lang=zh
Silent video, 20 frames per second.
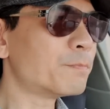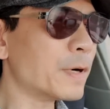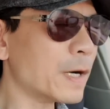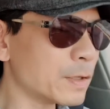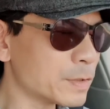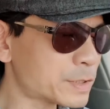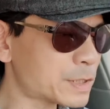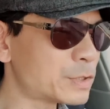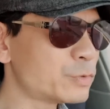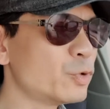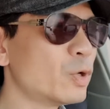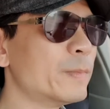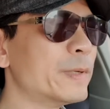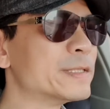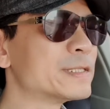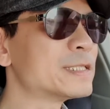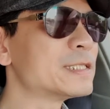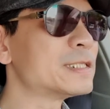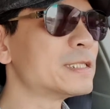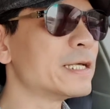保持原
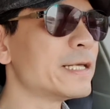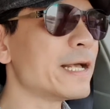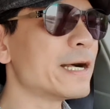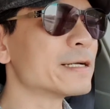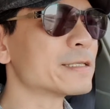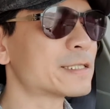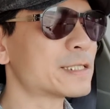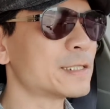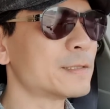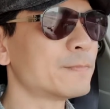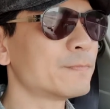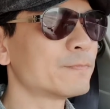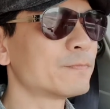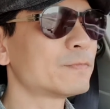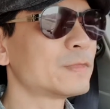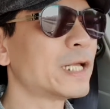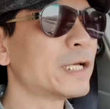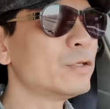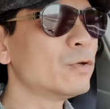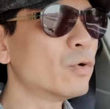本自己的样子，
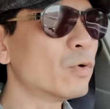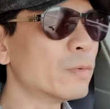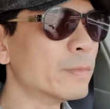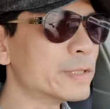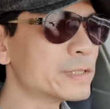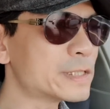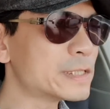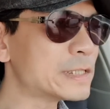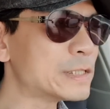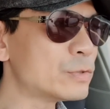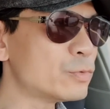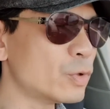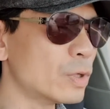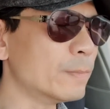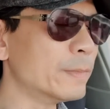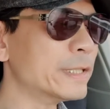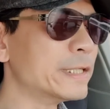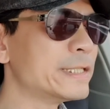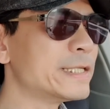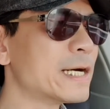那用我们自己
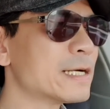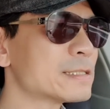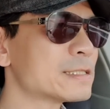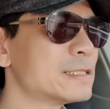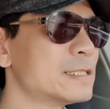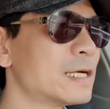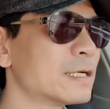原本的样子